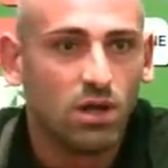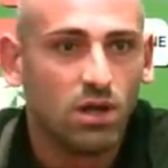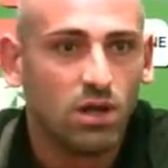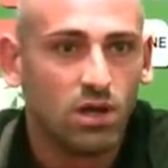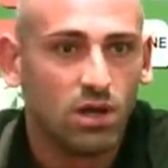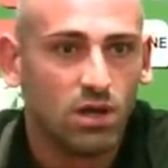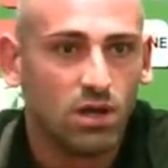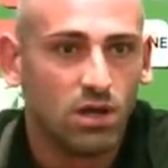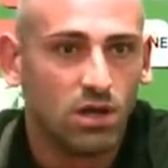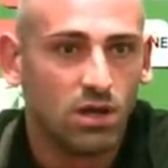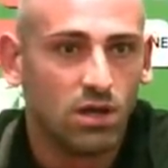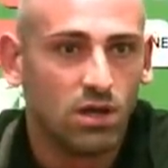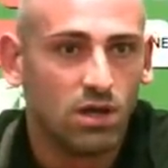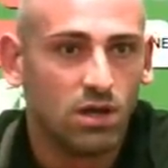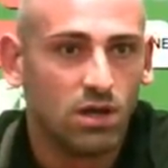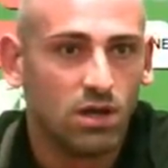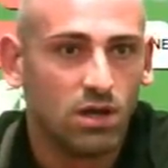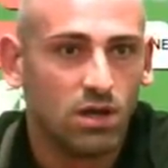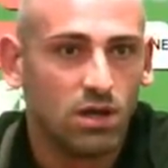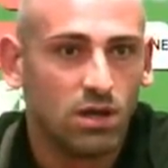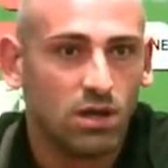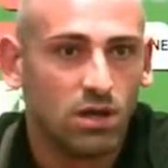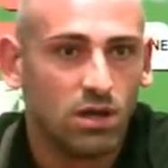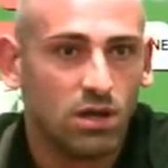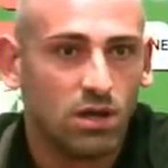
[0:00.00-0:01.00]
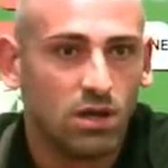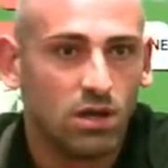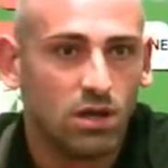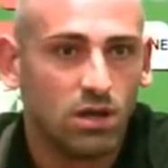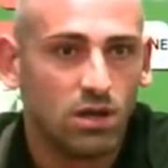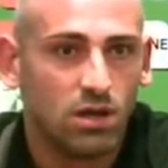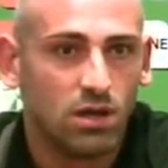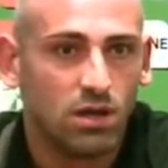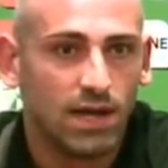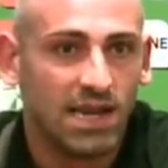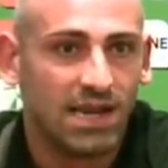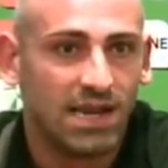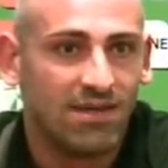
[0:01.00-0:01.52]
eh,
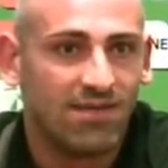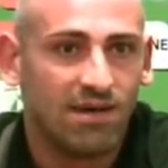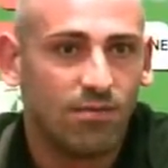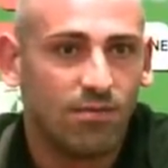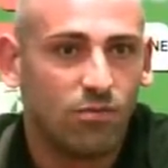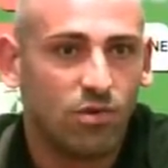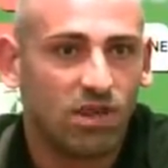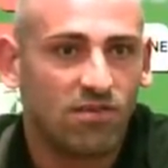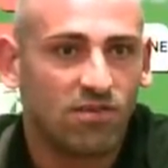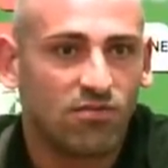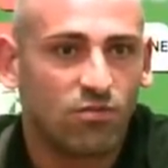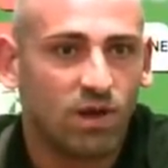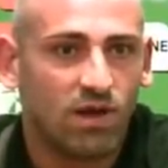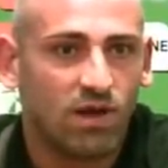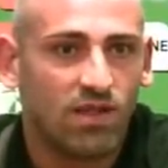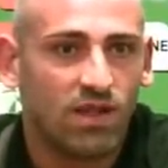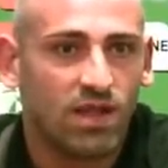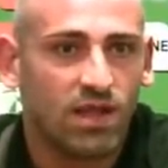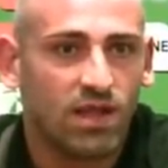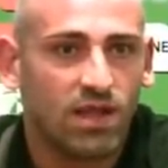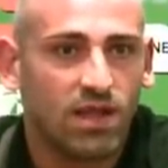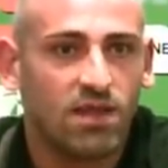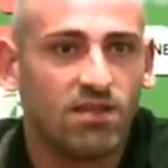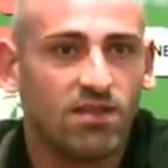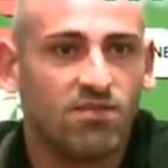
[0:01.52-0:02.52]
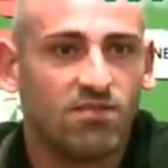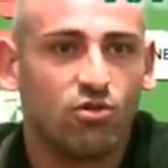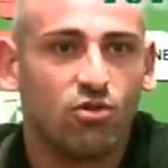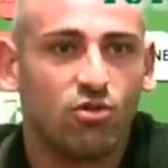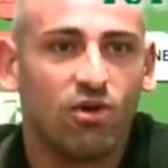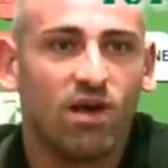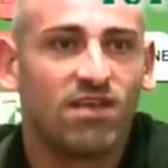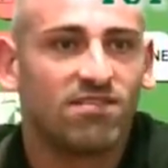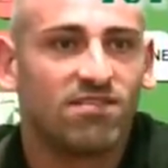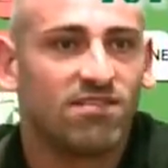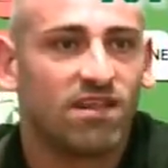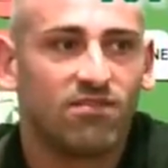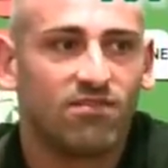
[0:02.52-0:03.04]
eravamo la squadra che si
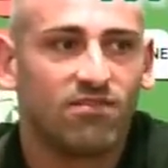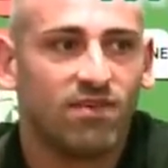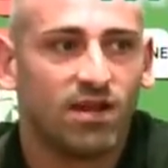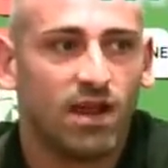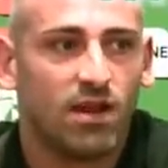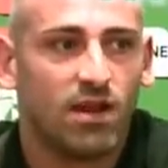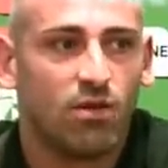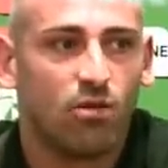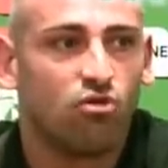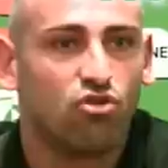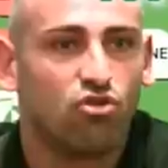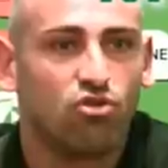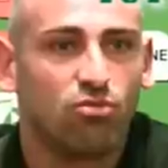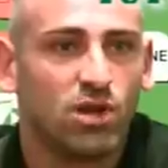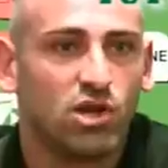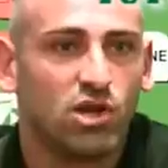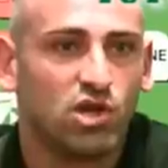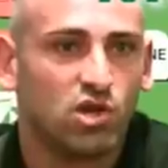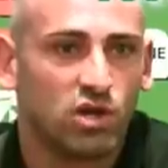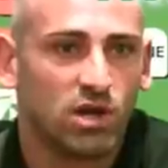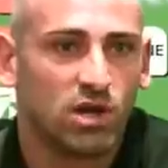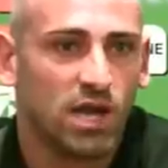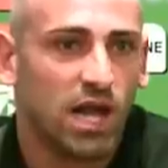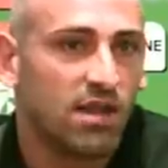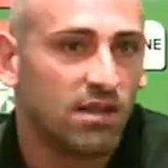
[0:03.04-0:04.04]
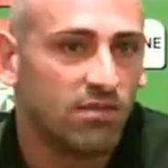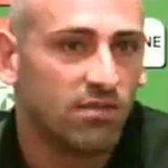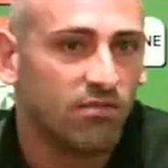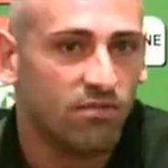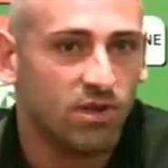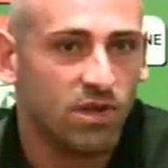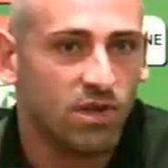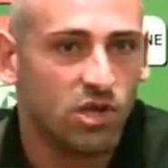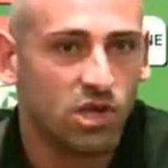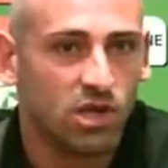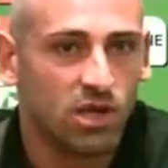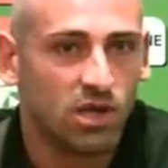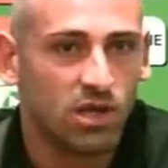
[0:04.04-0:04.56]
doveva salvare all'ultima giornata,
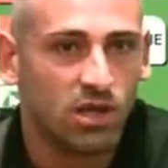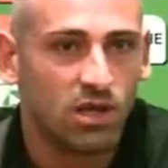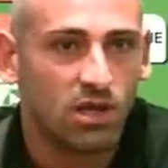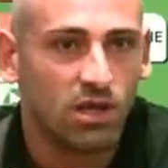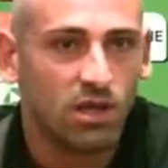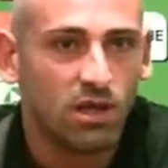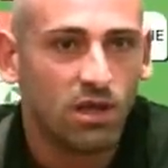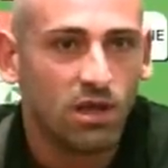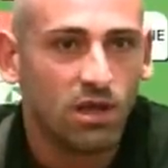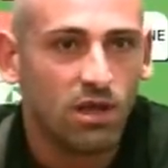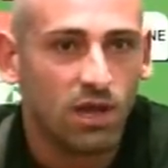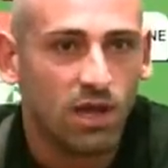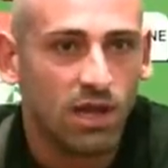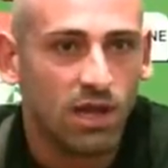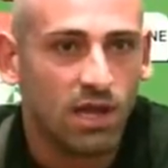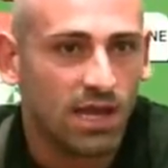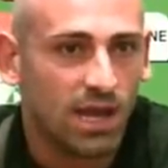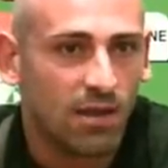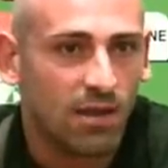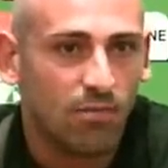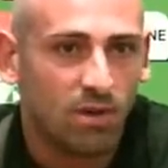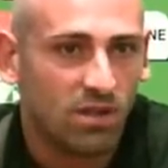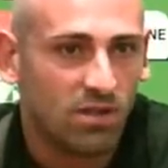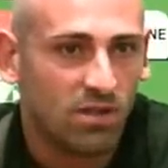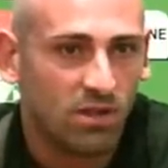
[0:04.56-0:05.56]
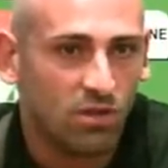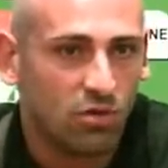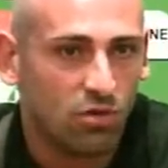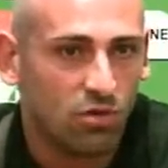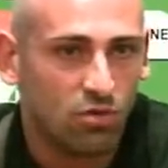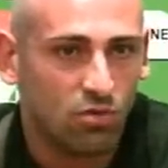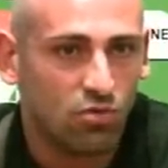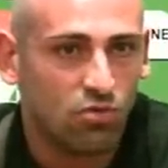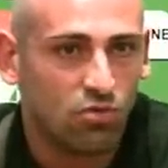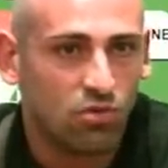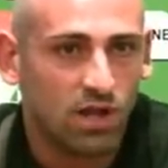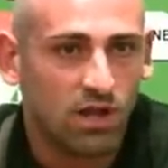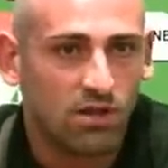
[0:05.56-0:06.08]
invece il campo ha detto
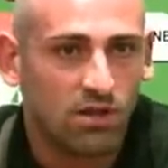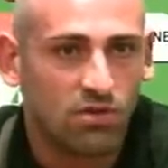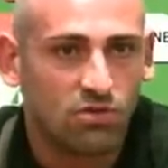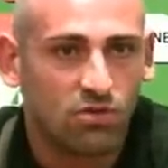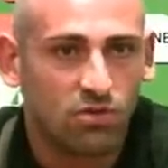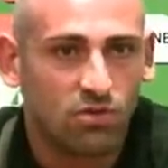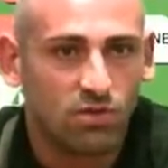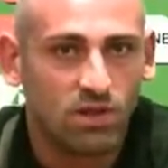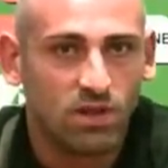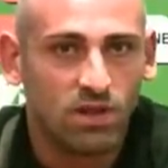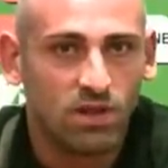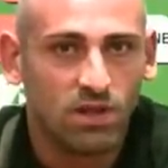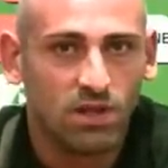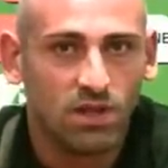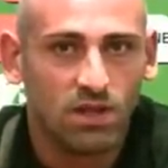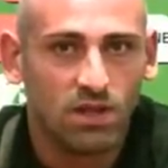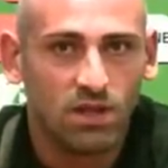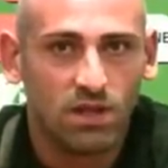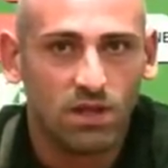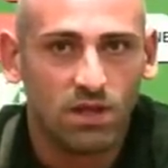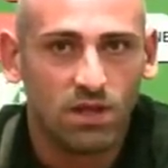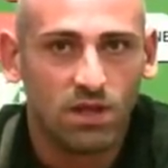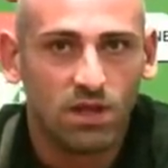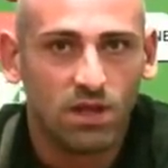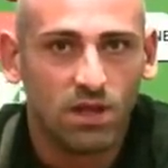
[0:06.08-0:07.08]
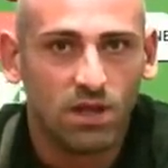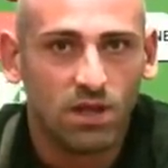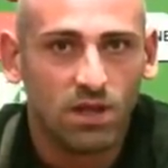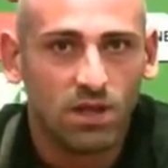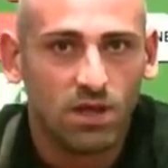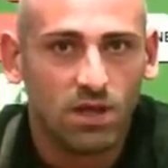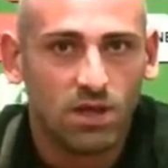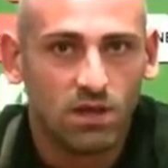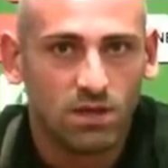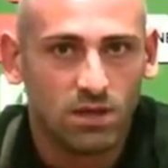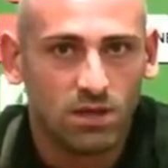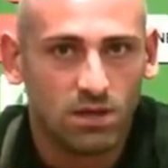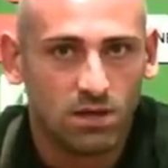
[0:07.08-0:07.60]
tutt'altro, quindi
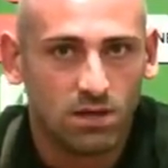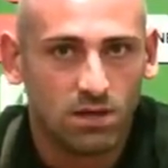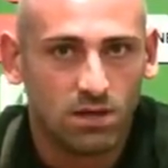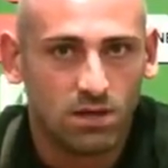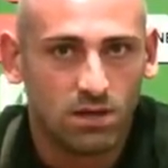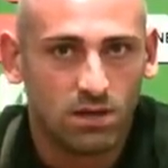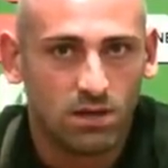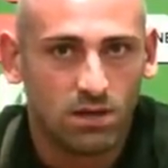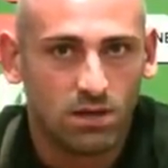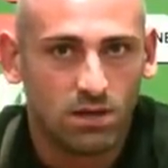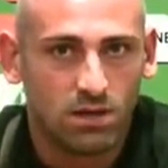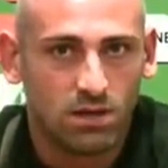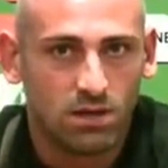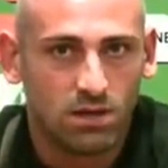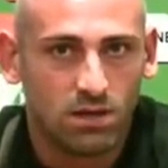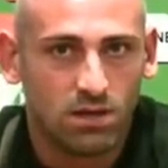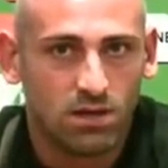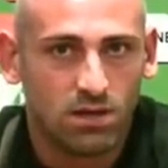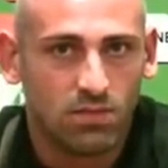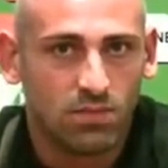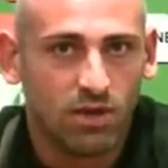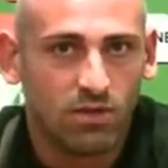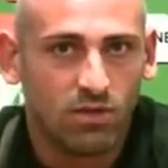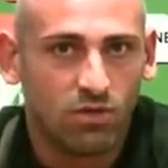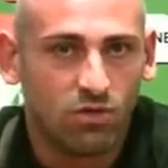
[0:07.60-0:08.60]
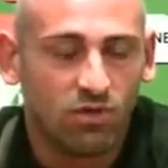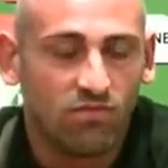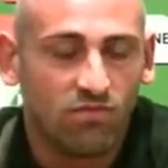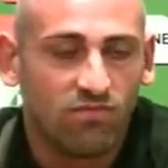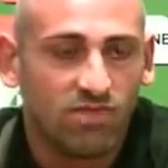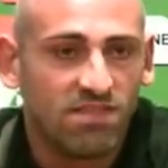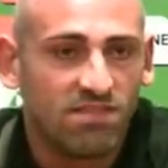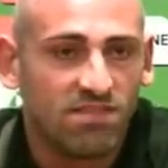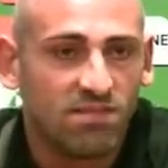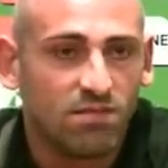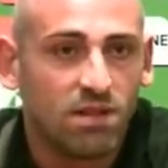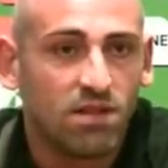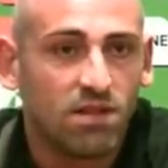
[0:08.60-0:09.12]
eh, ripeto,
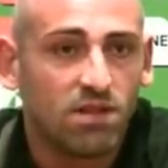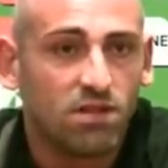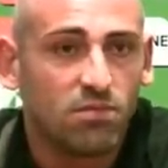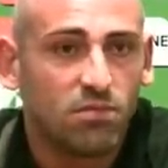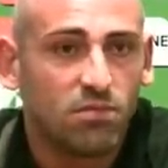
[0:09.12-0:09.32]
investimenti